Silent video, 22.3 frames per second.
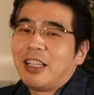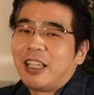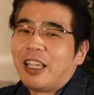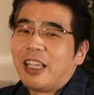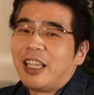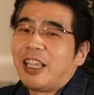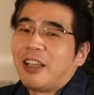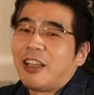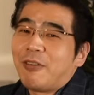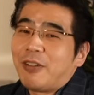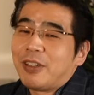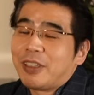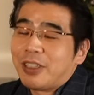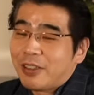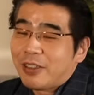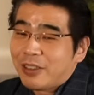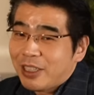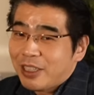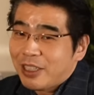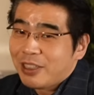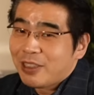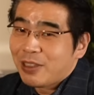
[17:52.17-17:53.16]
えー、お相手
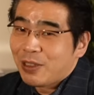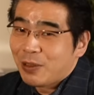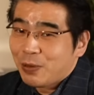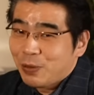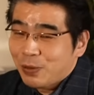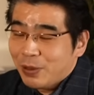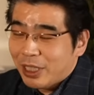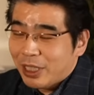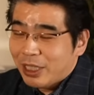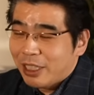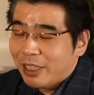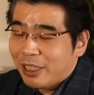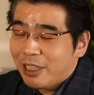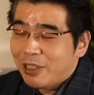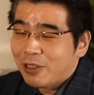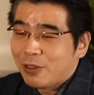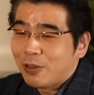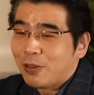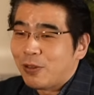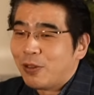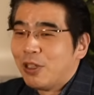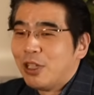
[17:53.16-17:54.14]
と接することができる
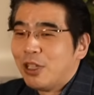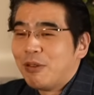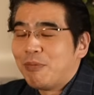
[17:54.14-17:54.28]
と、